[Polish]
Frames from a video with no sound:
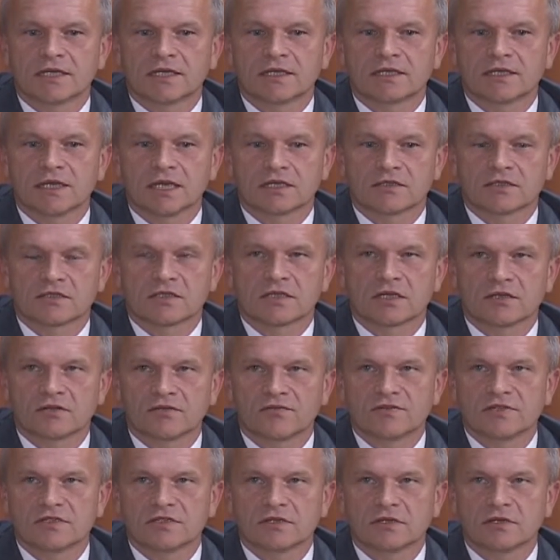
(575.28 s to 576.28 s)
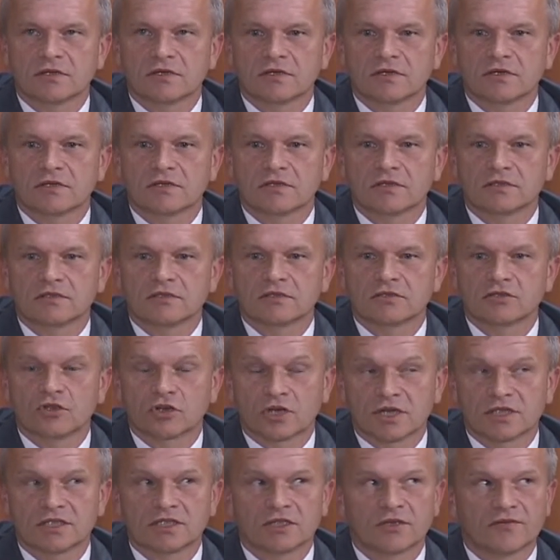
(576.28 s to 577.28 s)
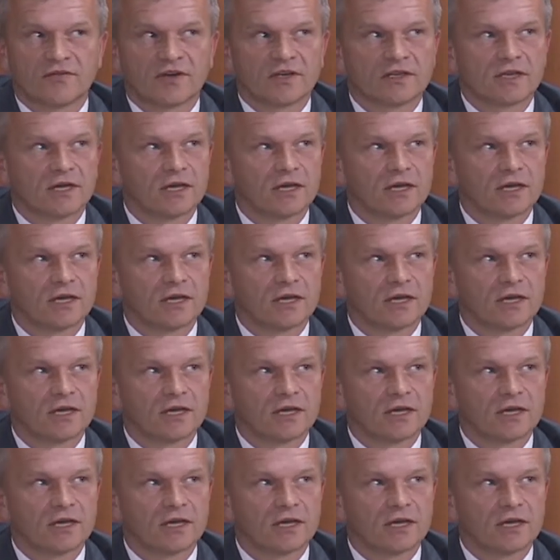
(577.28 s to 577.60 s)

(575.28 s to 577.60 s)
na to stanowisko do kandydowania.